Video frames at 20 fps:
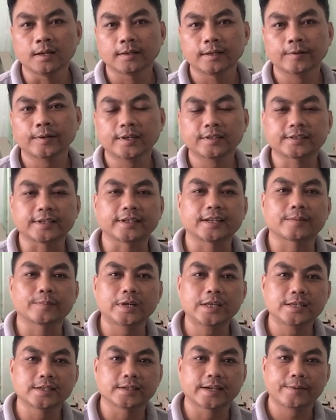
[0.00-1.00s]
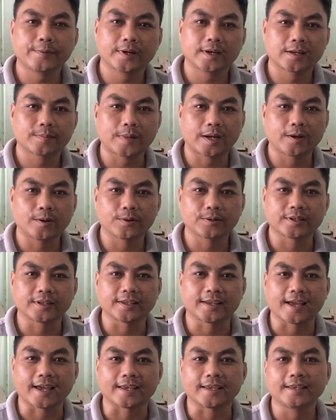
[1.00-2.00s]
Nếu các anh chị nào mới vừa ghé vào kênh 3Đô
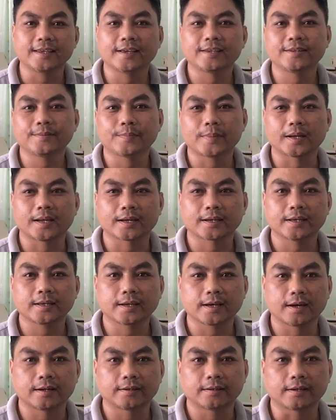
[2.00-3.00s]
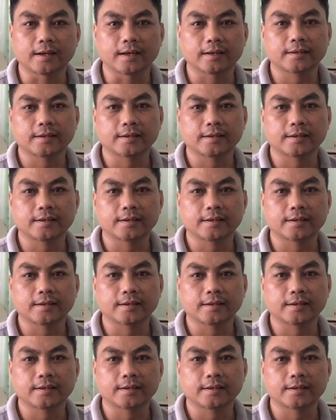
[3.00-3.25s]
thì hãy giúp mình đăng ký kênh để